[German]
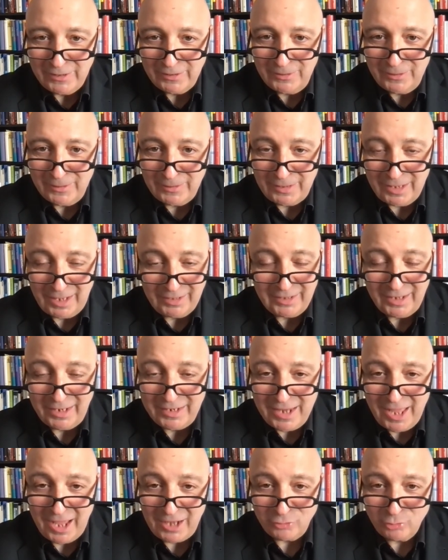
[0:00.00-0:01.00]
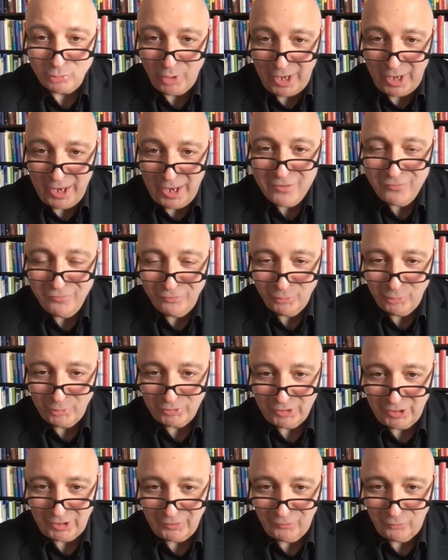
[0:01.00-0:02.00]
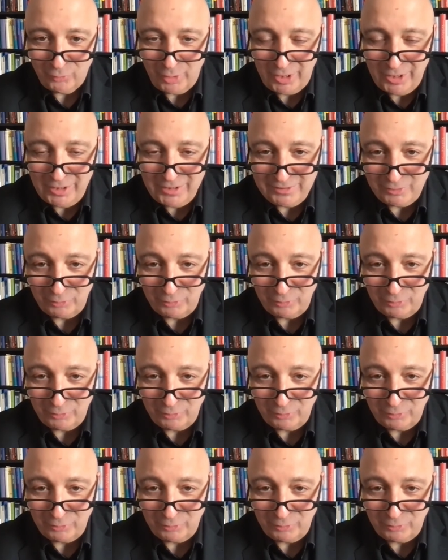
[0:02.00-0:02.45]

äh, gar keinen aktuellen Vortrag zu halten.